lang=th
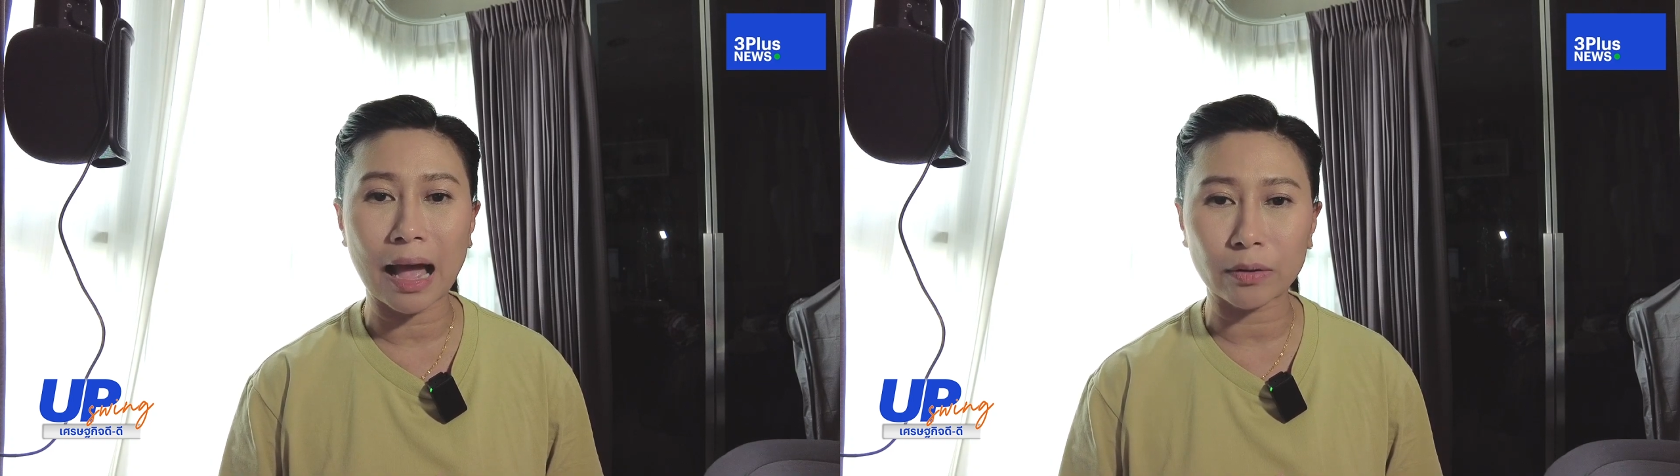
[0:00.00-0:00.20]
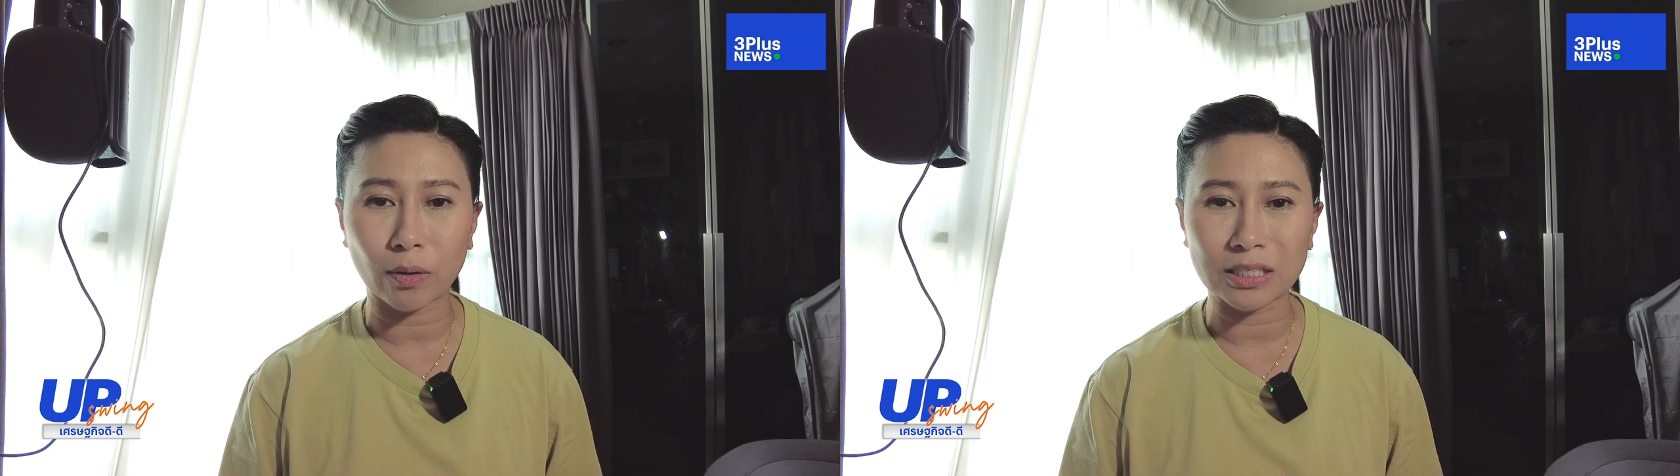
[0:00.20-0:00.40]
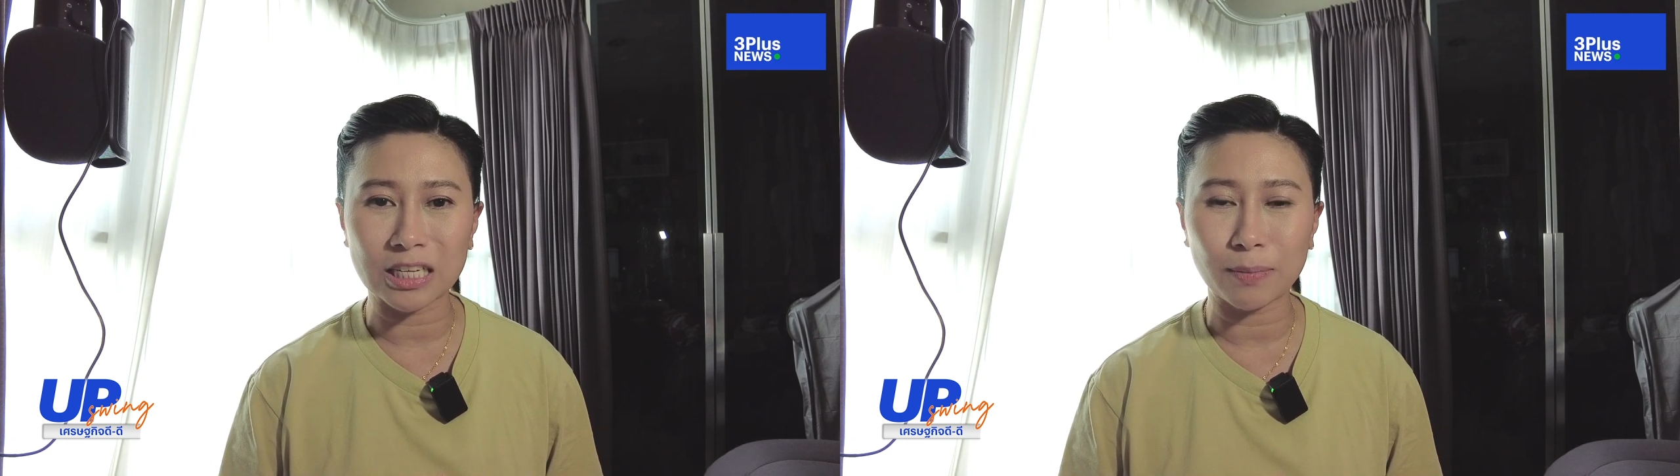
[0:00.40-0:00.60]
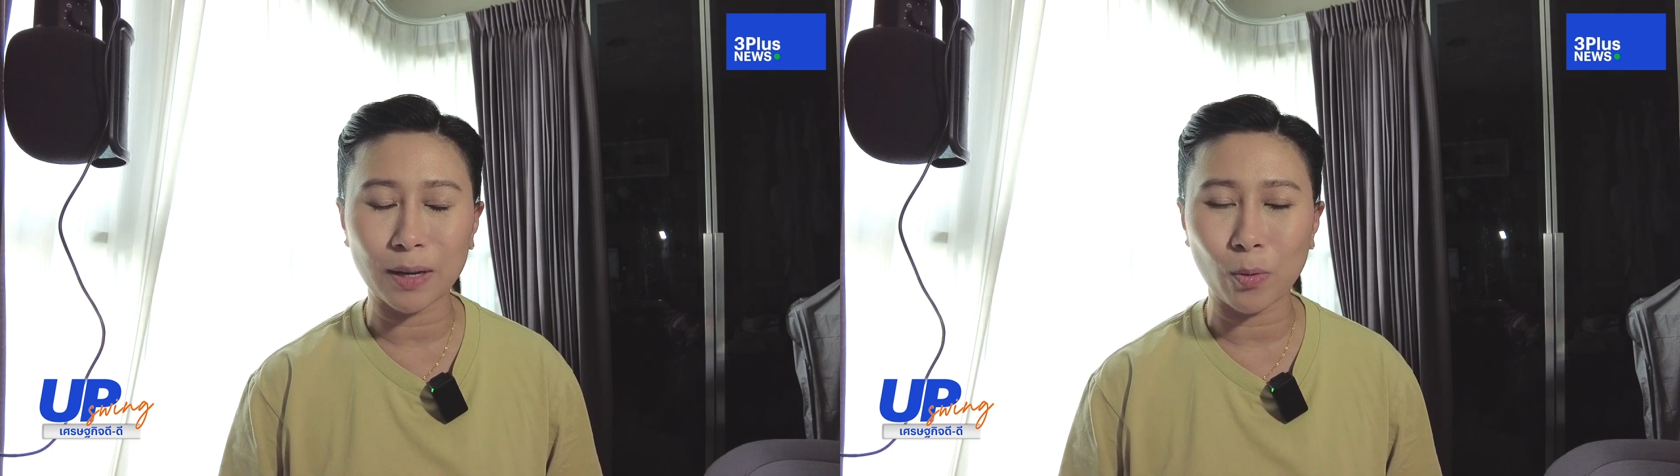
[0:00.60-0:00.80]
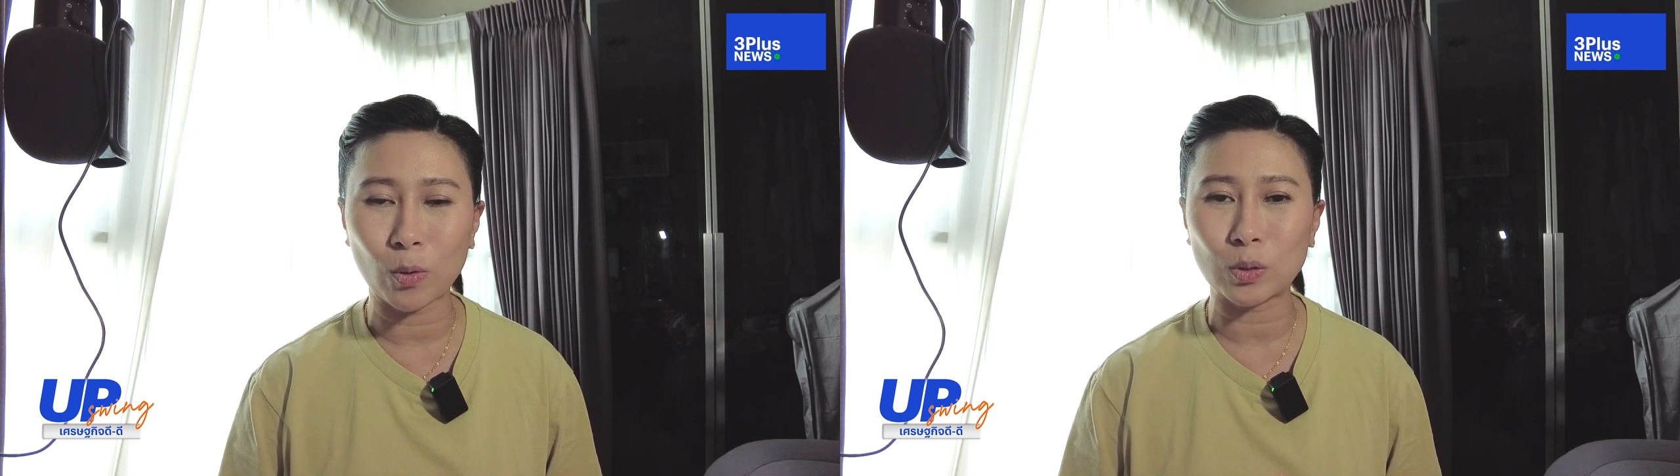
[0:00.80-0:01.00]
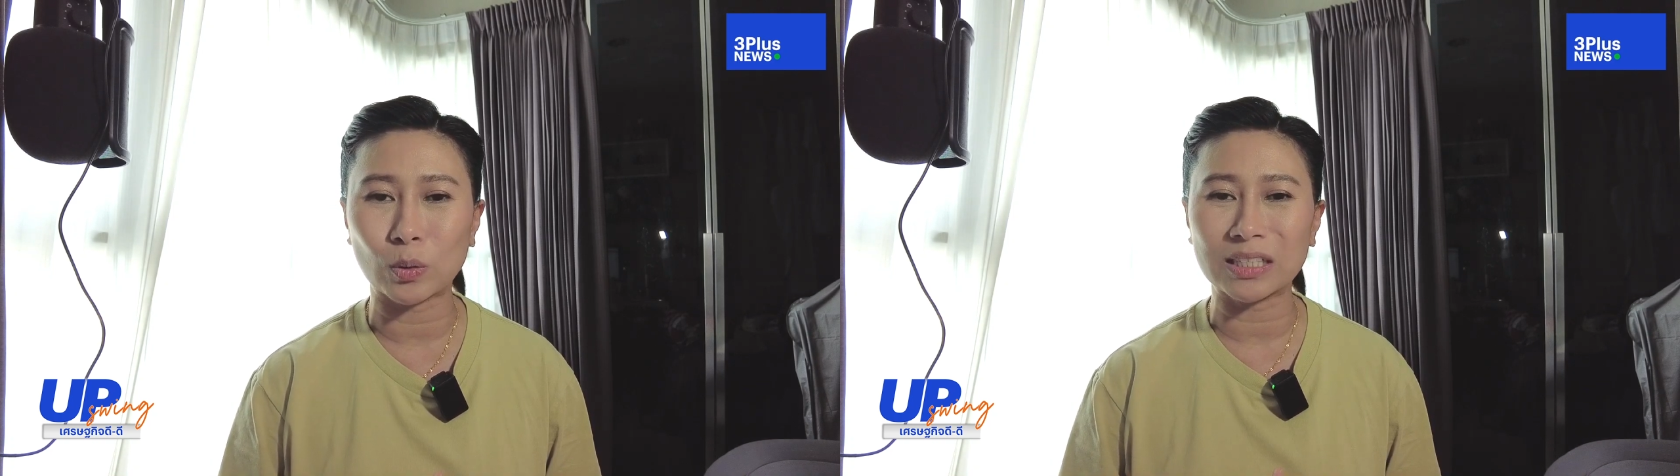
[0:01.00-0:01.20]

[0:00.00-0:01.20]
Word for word: ค่าครองชีพที่พุ่งสูง